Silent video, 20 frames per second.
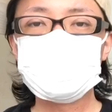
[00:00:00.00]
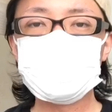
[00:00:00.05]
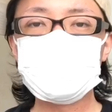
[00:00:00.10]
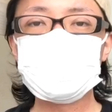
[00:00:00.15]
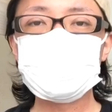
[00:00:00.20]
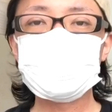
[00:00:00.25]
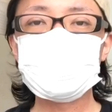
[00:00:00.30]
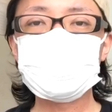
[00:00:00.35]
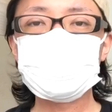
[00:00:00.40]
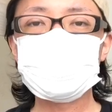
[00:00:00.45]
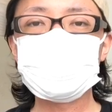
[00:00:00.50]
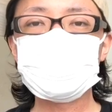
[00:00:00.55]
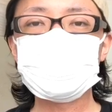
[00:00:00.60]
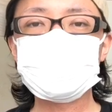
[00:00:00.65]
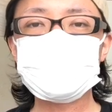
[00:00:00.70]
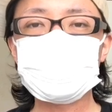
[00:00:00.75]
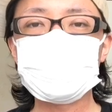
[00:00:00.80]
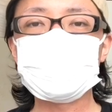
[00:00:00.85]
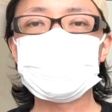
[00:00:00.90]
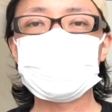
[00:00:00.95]
病気を
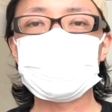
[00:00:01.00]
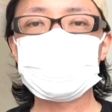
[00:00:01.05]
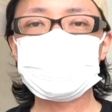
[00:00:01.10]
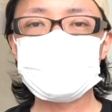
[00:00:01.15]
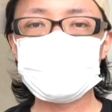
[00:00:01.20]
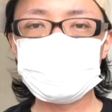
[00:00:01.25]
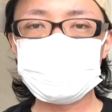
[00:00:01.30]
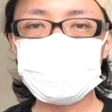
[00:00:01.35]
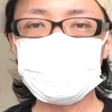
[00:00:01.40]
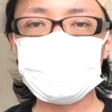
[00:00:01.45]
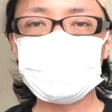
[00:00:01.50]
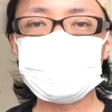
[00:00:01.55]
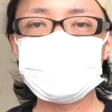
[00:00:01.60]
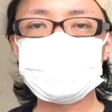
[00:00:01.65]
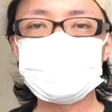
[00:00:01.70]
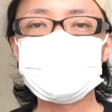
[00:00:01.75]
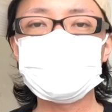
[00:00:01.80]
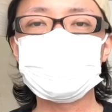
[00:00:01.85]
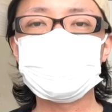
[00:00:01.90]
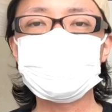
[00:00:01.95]
された方で、
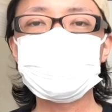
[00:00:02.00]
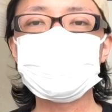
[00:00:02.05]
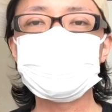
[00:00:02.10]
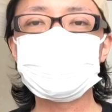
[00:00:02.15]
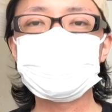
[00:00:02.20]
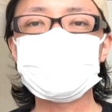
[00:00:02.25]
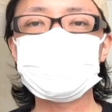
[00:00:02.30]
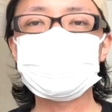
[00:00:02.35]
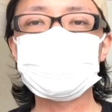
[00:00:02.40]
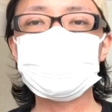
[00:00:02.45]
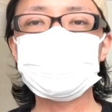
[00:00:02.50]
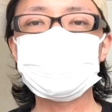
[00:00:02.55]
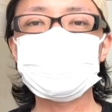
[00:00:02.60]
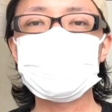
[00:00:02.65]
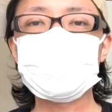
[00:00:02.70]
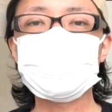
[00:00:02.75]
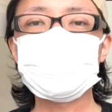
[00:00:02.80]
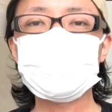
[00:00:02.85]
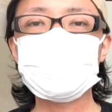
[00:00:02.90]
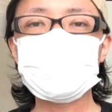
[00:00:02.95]
ついつい太ってし
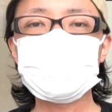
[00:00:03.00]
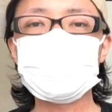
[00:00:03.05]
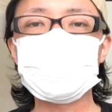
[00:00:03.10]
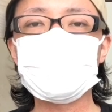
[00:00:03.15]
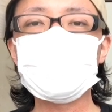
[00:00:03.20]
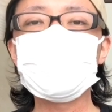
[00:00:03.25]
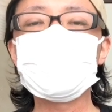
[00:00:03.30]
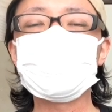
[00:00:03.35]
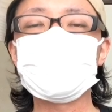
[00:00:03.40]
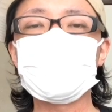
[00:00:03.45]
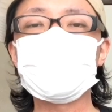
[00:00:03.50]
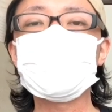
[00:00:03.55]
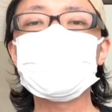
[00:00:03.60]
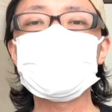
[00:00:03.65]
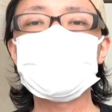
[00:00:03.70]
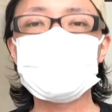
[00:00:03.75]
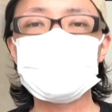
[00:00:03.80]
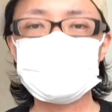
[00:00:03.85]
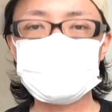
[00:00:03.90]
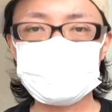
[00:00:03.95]
まう人は多いと思
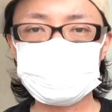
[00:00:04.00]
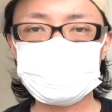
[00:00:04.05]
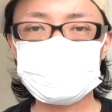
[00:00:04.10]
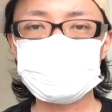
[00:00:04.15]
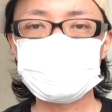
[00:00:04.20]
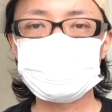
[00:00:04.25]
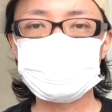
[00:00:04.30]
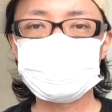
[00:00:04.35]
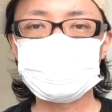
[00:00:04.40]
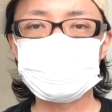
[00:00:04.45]
います。